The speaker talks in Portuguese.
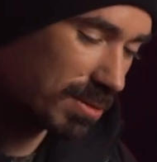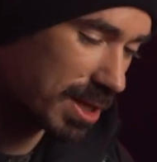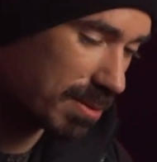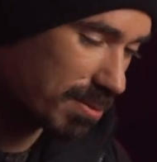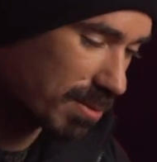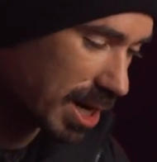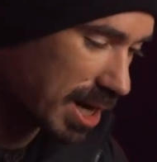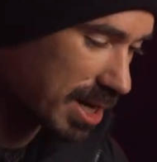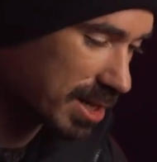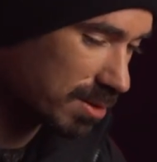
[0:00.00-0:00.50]

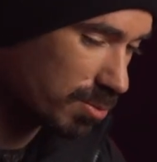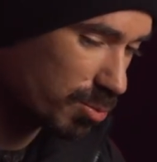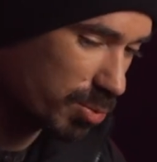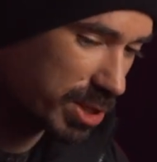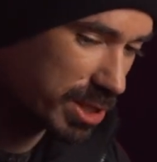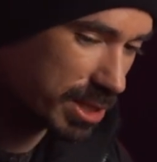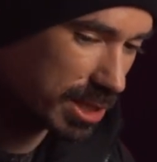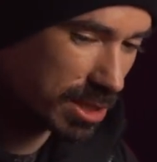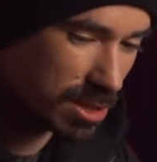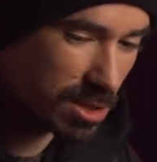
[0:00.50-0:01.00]
lembrar de
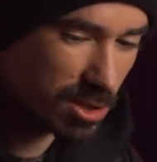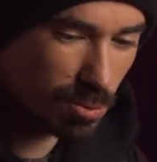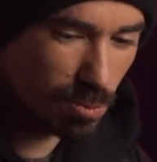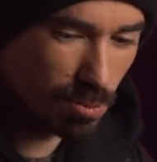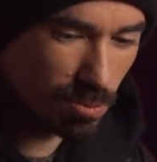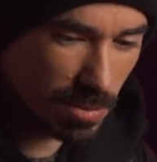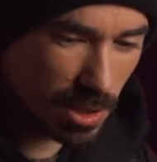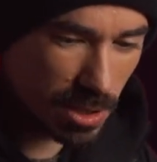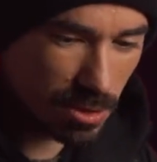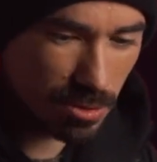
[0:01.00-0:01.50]
bastantes
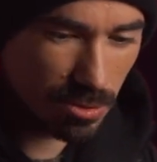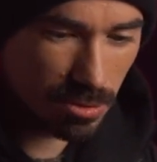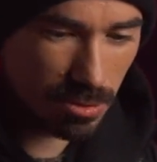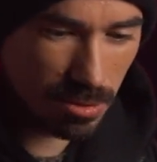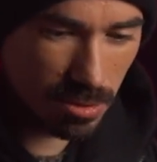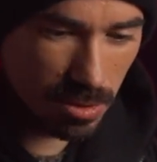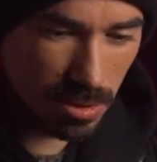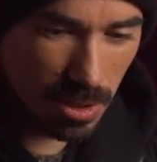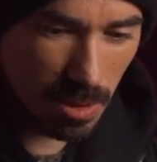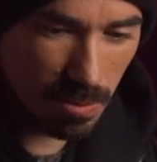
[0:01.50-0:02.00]
momentos
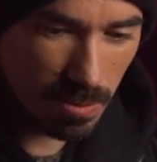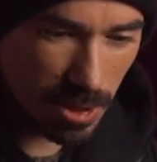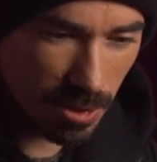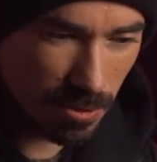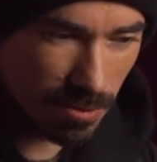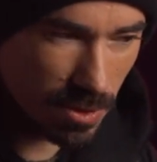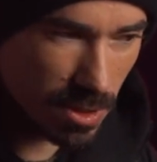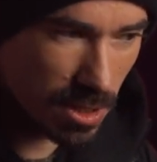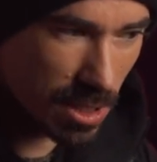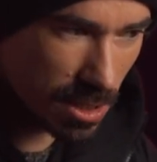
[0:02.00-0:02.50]
da minha
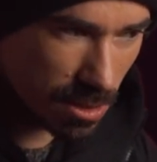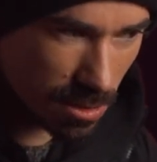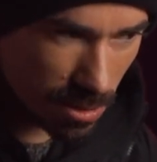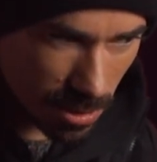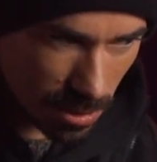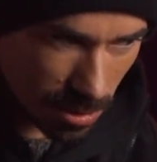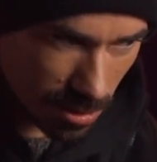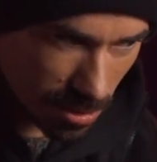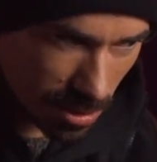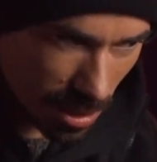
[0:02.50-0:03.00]
vida em que
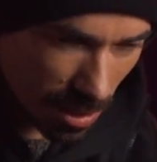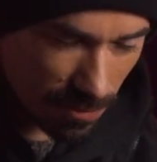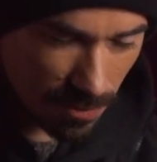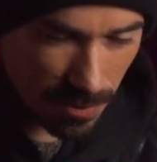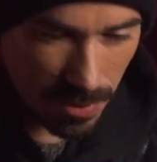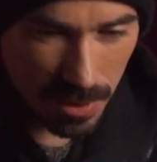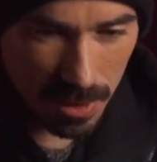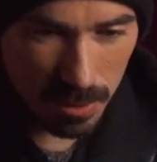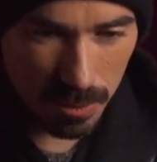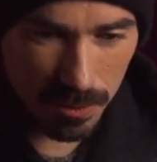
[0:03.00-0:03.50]

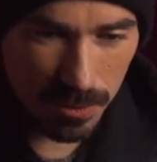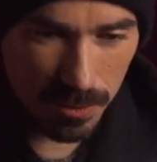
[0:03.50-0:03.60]
estava um